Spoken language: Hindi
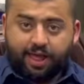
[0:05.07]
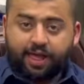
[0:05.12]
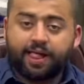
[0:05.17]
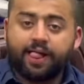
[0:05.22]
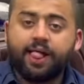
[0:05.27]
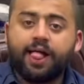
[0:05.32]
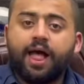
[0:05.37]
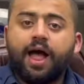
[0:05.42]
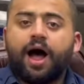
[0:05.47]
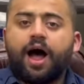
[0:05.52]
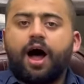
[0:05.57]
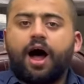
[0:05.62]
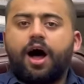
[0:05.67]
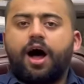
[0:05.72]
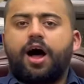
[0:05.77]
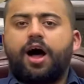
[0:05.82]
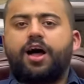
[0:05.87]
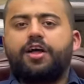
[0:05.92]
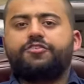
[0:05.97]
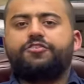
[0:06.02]
है
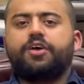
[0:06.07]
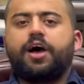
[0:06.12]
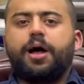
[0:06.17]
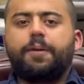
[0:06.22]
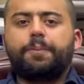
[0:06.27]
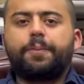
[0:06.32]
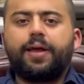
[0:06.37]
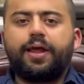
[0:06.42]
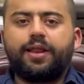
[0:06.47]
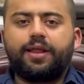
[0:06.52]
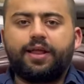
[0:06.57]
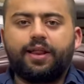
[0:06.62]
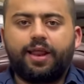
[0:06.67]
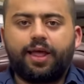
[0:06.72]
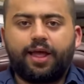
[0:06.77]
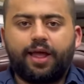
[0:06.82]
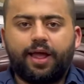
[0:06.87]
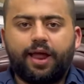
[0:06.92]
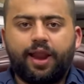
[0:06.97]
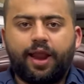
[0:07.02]
आज आपके लिए
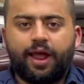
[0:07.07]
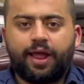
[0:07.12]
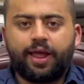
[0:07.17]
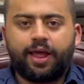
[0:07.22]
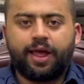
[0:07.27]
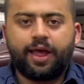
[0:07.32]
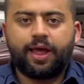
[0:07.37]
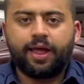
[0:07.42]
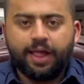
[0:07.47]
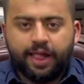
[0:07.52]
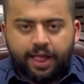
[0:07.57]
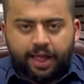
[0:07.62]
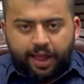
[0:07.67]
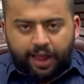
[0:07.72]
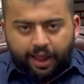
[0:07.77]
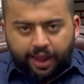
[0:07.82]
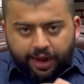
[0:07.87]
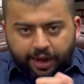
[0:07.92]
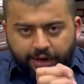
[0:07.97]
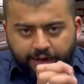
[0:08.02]
लेकर आए हैं
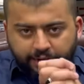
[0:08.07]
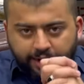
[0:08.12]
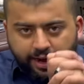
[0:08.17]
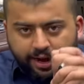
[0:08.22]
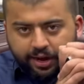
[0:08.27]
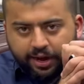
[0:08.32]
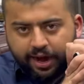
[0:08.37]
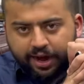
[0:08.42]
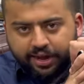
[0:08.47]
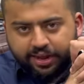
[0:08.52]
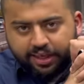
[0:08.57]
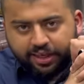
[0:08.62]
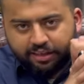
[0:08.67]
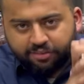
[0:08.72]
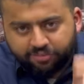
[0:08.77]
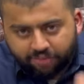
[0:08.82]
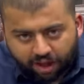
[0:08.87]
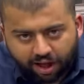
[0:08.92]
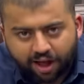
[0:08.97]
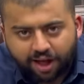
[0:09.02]
इंटरनेट की
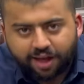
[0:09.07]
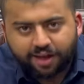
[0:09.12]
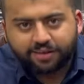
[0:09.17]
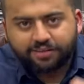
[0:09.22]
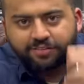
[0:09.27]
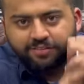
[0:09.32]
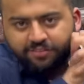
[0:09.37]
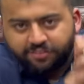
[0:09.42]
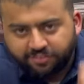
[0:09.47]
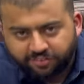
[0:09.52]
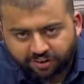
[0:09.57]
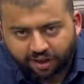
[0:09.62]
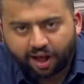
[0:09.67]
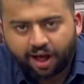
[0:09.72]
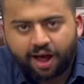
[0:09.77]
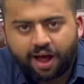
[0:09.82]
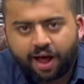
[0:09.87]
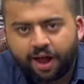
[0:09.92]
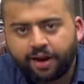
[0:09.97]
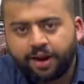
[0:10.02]
जान
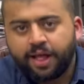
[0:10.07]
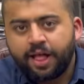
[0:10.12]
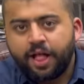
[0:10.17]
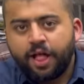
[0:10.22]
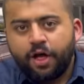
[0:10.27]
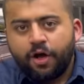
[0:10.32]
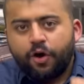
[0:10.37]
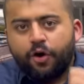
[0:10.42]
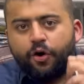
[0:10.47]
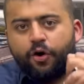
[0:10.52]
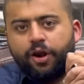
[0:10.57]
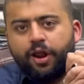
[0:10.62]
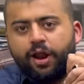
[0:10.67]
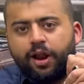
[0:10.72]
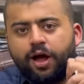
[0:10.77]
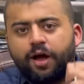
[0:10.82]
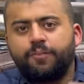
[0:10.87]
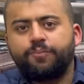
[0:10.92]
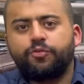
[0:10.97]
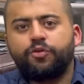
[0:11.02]
शान और
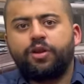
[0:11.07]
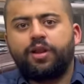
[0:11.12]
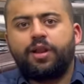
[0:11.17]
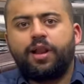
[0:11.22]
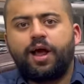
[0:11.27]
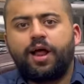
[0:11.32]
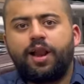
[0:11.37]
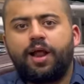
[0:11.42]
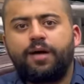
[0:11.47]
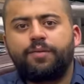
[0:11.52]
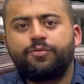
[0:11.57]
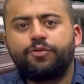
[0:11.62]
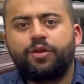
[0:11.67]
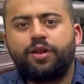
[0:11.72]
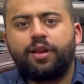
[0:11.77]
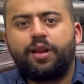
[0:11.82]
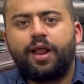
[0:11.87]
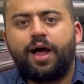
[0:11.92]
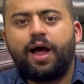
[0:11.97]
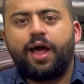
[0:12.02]
अल्हम्दुलिल्लाह
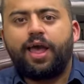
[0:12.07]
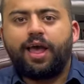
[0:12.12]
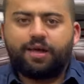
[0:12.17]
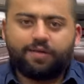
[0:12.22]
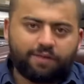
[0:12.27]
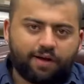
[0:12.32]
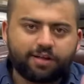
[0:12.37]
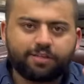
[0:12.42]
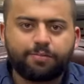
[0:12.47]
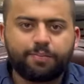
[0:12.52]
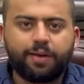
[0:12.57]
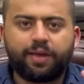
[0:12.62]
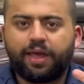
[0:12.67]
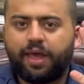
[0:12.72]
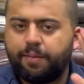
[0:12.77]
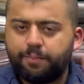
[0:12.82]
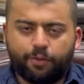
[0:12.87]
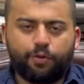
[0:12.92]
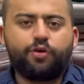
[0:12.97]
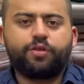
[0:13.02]
अल्हम्दुलिल्लाह एक वक्त में
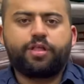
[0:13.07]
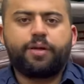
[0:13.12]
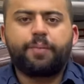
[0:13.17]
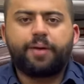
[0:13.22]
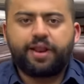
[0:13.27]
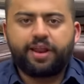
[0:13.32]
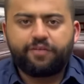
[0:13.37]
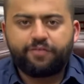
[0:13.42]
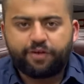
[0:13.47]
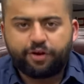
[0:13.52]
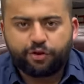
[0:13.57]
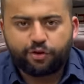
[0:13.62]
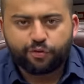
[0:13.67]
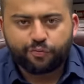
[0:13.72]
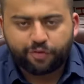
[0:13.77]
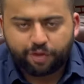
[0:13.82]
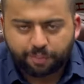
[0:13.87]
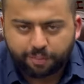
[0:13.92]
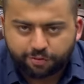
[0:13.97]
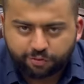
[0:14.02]
ये बहुत हमारी
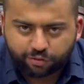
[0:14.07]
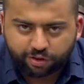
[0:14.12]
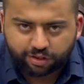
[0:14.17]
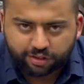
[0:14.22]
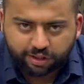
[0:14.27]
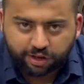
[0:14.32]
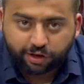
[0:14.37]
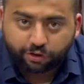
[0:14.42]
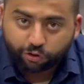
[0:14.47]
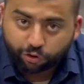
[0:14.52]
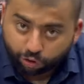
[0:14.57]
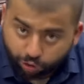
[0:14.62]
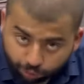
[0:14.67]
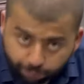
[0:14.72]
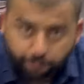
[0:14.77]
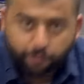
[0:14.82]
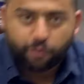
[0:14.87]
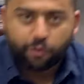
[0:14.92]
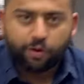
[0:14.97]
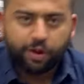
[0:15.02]
वीडियो फेमस हुई थी
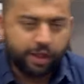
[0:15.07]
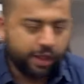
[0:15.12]
टोयोबो